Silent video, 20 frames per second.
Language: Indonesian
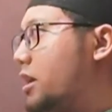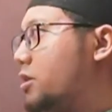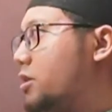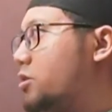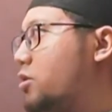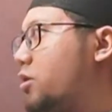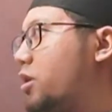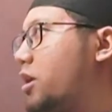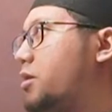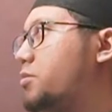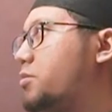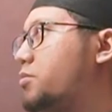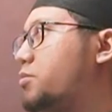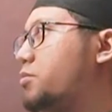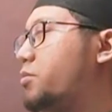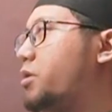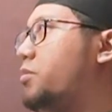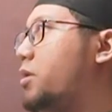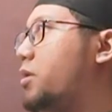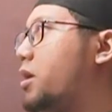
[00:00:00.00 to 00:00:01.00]
Ataukah
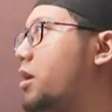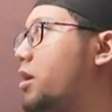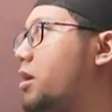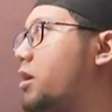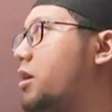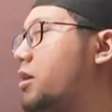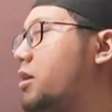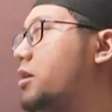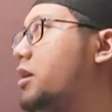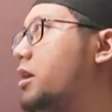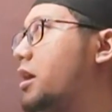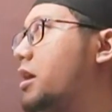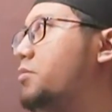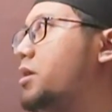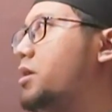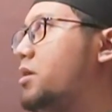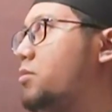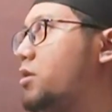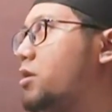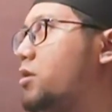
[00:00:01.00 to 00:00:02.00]
memang
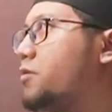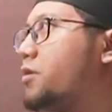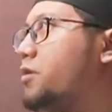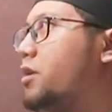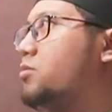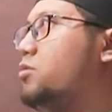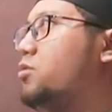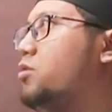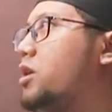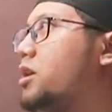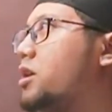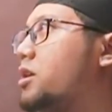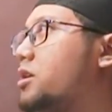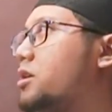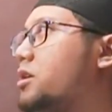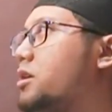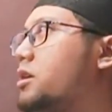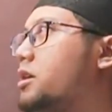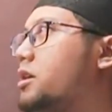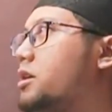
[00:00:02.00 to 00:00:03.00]
amar ma'ruf nahi munkar
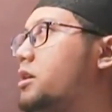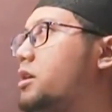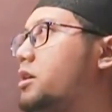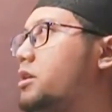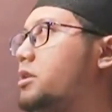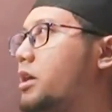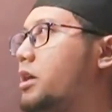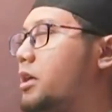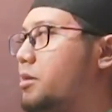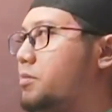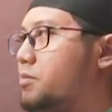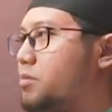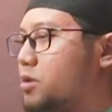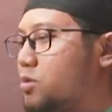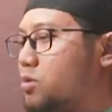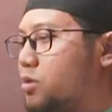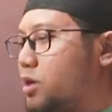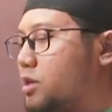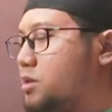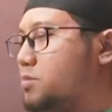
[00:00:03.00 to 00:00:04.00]
dalam
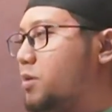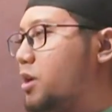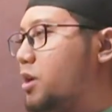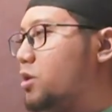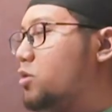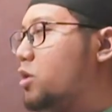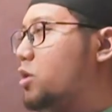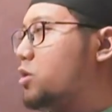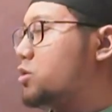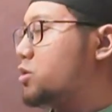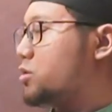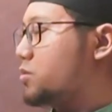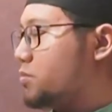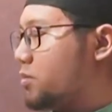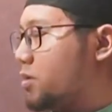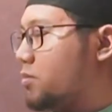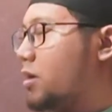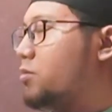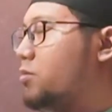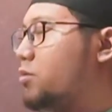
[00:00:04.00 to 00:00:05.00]
bentuk hisbah itu harus
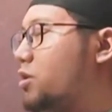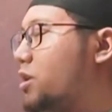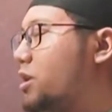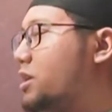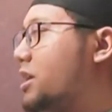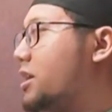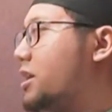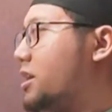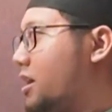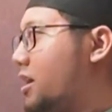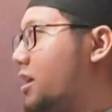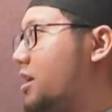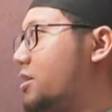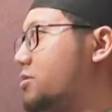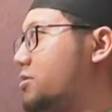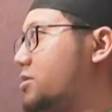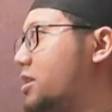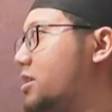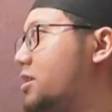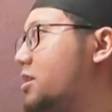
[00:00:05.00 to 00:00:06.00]
memang murni dari negara
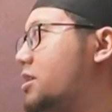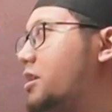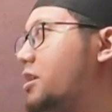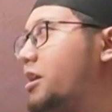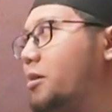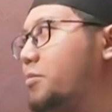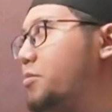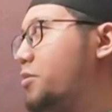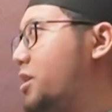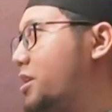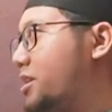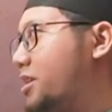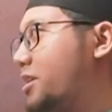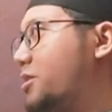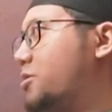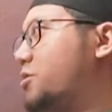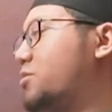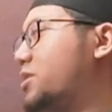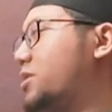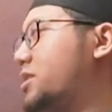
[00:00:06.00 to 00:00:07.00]
Ustaz? Nggak boleh
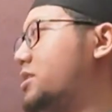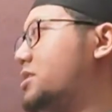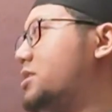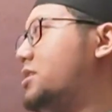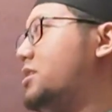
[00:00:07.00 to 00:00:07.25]
dari ormas.